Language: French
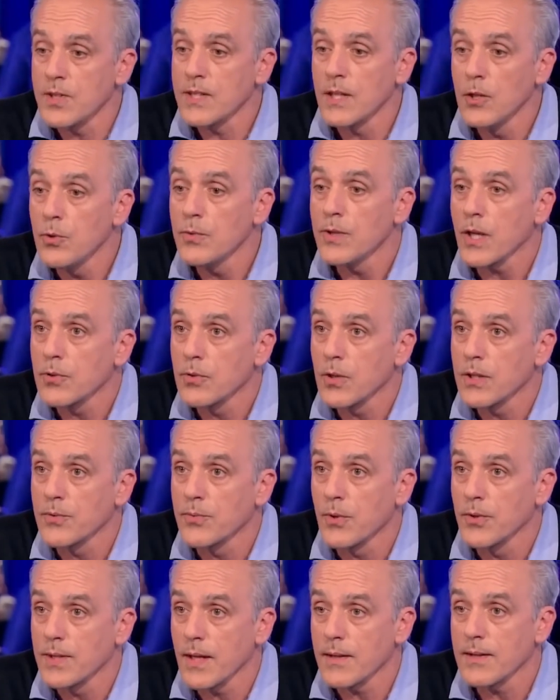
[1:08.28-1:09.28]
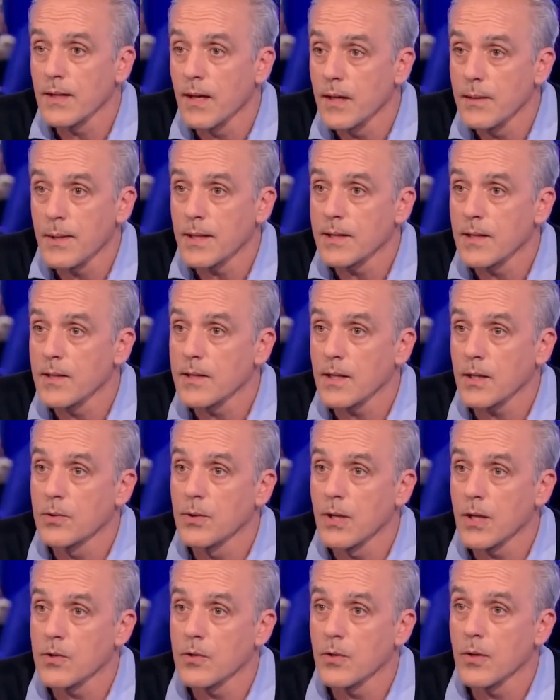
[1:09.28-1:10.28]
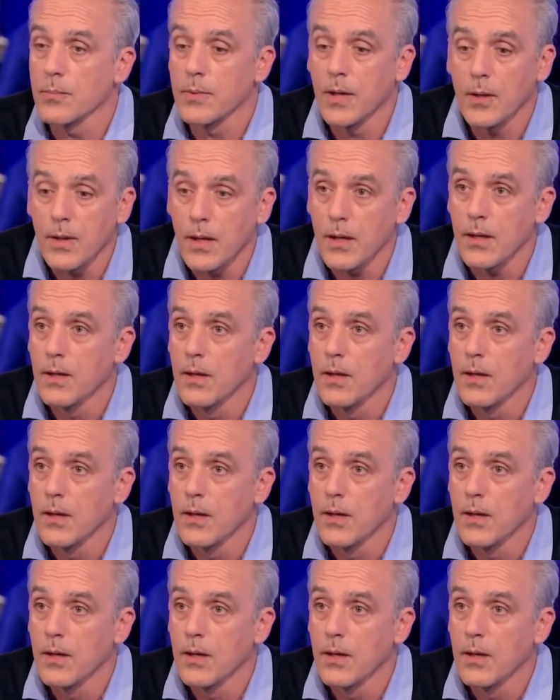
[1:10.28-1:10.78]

c'est l'ouverture des frontières, c'est la liberté de Mais ben ouais,